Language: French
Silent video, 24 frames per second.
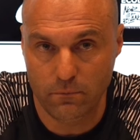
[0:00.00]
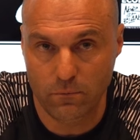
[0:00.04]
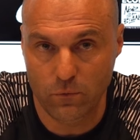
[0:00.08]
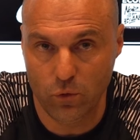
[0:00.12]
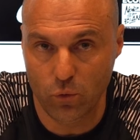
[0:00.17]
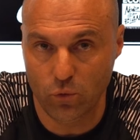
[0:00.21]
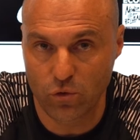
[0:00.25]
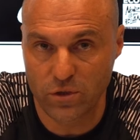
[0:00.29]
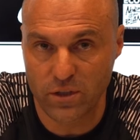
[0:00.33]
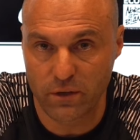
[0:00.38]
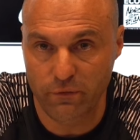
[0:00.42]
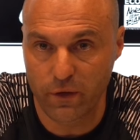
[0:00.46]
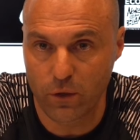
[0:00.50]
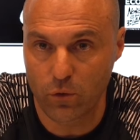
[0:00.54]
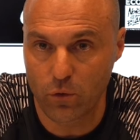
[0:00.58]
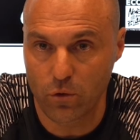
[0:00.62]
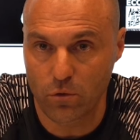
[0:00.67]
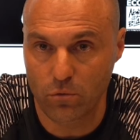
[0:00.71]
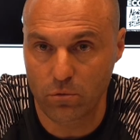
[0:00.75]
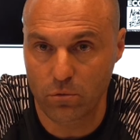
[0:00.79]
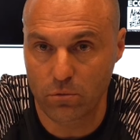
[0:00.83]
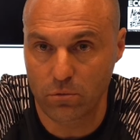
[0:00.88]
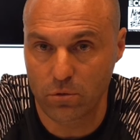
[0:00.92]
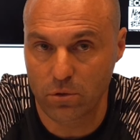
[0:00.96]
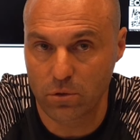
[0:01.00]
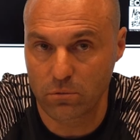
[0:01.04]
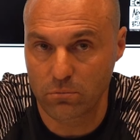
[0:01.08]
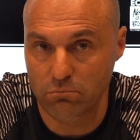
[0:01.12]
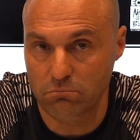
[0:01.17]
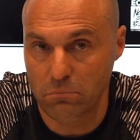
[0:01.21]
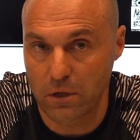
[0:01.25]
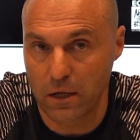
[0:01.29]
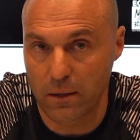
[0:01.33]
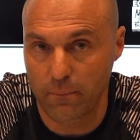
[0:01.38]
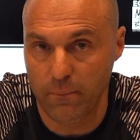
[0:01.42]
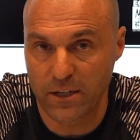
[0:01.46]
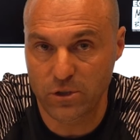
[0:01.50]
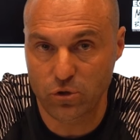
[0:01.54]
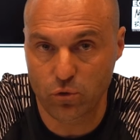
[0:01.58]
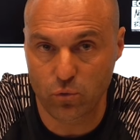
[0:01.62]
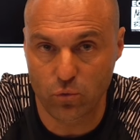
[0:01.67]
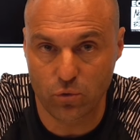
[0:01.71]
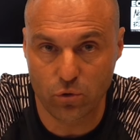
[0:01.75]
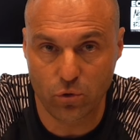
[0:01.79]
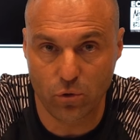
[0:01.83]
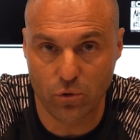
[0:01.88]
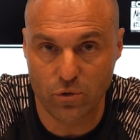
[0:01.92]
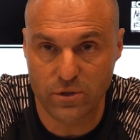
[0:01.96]
donc ça fait que quand un match
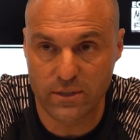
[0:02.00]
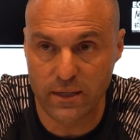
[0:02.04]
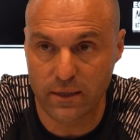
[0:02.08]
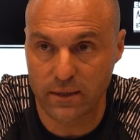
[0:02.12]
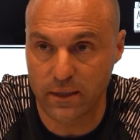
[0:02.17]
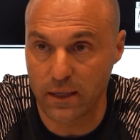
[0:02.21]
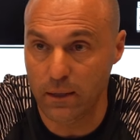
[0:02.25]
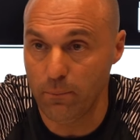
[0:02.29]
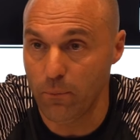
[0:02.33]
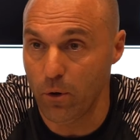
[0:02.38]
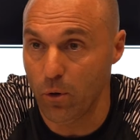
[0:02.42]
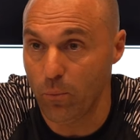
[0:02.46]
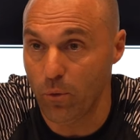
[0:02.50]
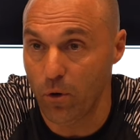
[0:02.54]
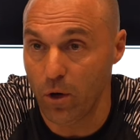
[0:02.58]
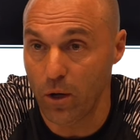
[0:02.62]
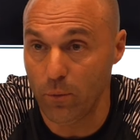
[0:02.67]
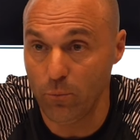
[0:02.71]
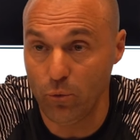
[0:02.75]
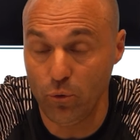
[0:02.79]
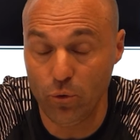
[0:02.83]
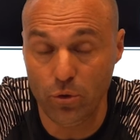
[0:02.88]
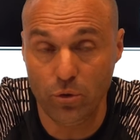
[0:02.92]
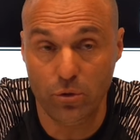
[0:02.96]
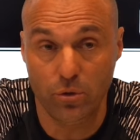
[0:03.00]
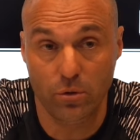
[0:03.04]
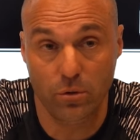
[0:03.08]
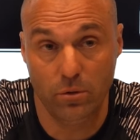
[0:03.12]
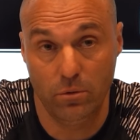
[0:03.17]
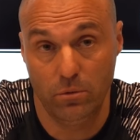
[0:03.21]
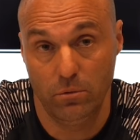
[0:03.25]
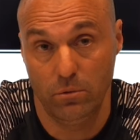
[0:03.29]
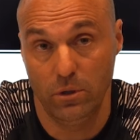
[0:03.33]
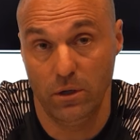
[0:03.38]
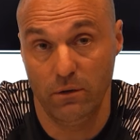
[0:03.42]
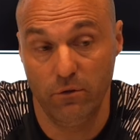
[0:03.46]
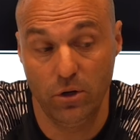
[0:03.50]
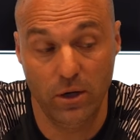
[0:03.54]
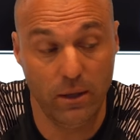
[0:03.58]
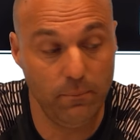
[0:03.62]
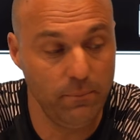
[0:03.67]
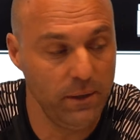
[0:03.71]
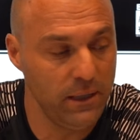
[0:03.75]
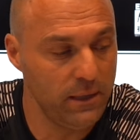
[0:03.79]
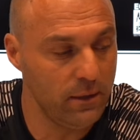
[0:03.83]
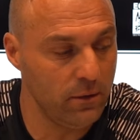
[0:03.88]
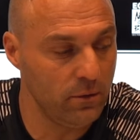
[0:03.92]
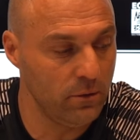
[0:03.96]
contre saint ben, on prend un but avant la
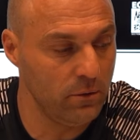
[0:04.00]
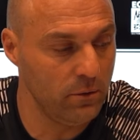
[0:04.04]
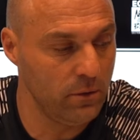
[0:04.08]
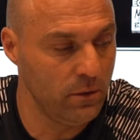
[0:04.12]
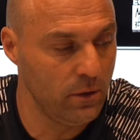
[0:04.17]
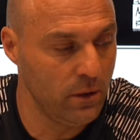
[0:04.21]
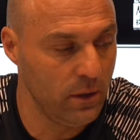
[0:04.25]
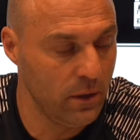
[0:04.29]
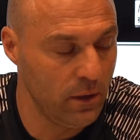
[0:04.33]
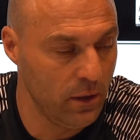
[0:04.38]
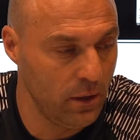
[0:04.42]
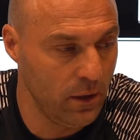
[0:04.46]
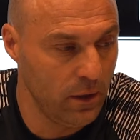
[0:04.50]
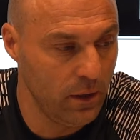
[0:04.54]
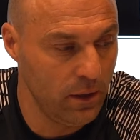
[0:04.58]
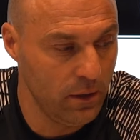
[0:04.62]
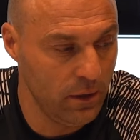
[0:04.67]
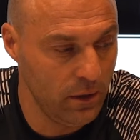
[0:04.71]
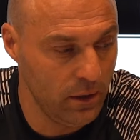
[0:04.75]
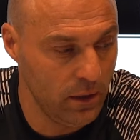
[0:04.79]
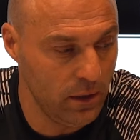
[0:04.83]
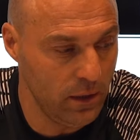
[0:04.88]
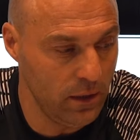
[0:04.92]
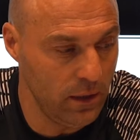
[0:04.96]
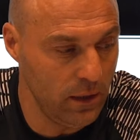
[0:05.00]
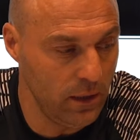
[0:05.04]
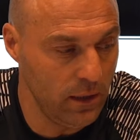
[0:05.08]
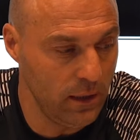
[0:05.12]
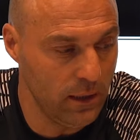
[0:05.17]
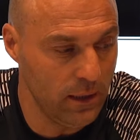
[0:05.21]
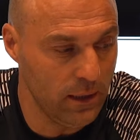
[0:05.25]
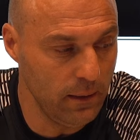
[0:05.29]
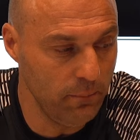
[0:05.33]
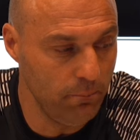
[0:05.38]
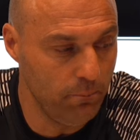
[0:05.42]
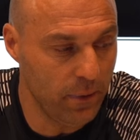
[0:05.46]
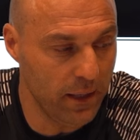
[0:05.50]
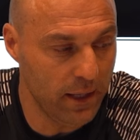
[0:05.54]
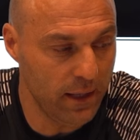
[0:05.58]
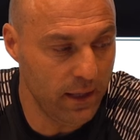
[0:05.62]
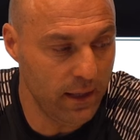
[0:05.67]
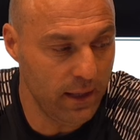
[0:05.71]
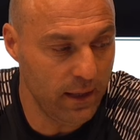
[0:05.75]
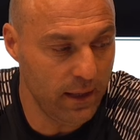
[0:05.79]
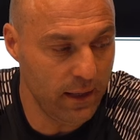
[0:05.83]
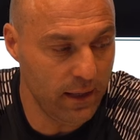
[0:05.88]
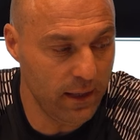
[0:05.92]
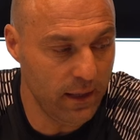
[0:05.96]
mi-temps, qui, me
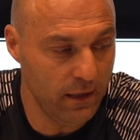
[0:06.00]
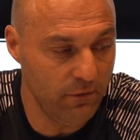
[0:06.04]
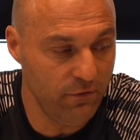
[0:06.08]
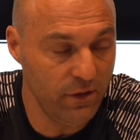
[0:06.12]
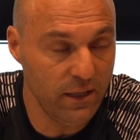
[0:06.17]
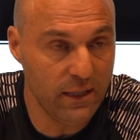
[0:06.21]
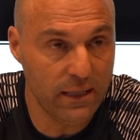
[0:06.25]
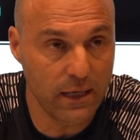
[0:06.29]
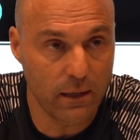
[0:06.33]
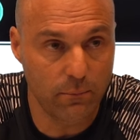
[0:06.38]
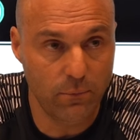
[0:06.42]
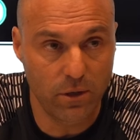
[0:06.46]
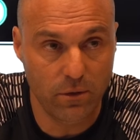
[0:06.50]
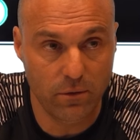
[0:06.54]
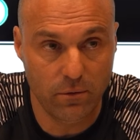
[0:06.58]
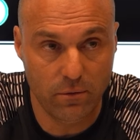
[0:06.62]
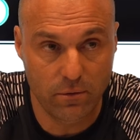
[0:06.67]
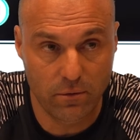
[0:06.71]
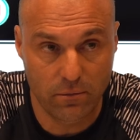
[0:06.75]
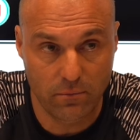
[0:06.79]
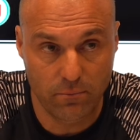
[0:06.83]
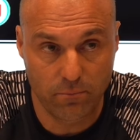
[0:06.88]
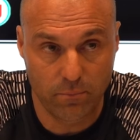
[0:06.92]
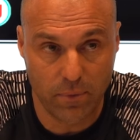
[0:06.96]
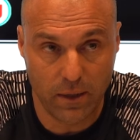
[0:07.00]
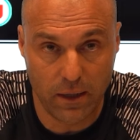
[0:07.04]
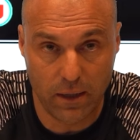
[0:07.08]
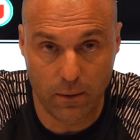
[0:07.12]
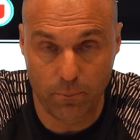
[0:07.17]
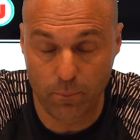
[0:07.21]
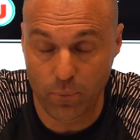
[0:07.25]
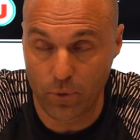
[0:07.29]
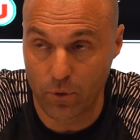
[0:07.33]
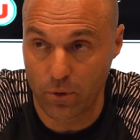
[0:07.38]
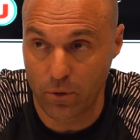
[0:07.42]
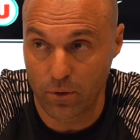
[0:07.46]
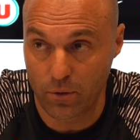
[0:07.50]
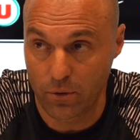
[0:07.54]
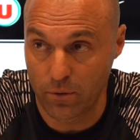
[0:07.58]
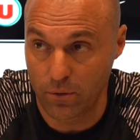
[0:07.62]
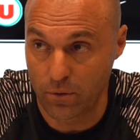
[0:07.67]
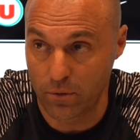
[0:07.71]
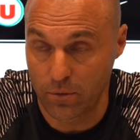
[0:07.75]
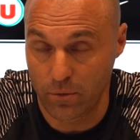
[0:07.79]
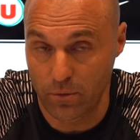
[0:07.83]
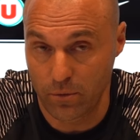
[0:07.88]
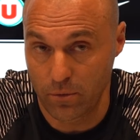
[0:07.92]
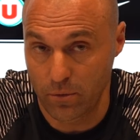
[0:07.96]
paraît évitable par rapport
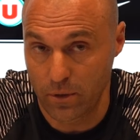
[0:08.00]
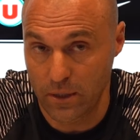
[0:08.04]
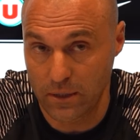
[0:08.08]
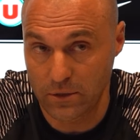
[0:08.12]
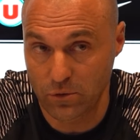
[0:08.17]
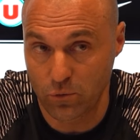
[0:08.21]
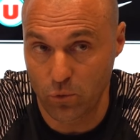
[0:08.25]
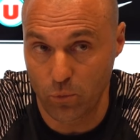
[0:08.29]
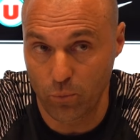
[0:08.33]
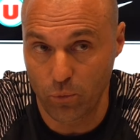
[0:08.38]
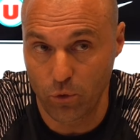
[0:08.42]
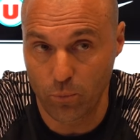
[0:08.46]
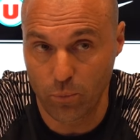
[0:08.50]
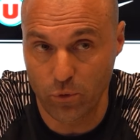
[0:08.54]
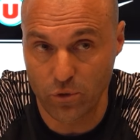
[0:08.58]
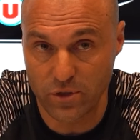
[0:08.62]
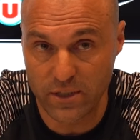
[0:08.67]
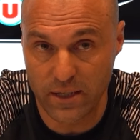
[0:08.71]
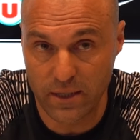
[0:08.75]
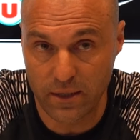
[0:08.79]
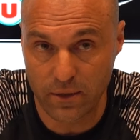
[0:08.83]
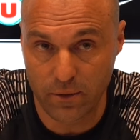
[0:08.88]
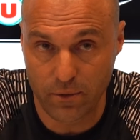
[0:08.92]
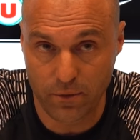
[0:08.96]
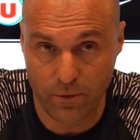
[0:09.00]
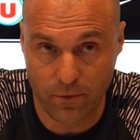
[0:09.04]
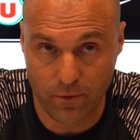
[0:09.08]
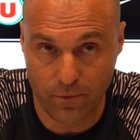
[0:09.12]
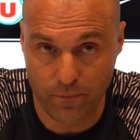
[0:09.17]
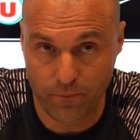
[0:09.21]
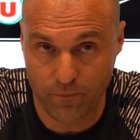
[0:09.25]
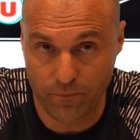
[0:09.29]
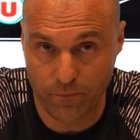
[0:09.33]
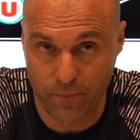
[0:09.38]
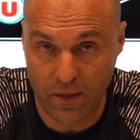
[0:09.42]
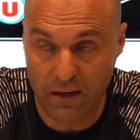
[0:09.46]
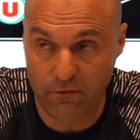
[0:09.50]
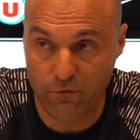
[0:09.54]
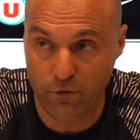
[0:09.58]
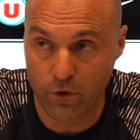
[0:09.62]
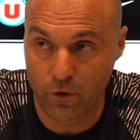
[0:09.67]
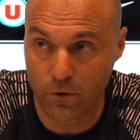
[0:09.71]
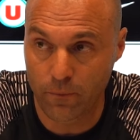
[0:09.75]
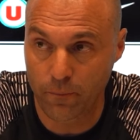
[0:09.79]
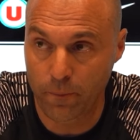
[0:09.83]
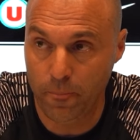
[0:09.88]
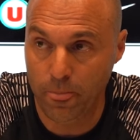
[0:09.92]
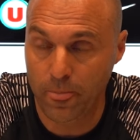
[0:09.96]
euh, à ce qu'on proposait euh,
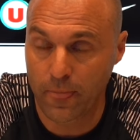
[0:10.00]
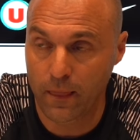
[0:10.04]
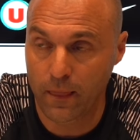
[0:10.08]
avant.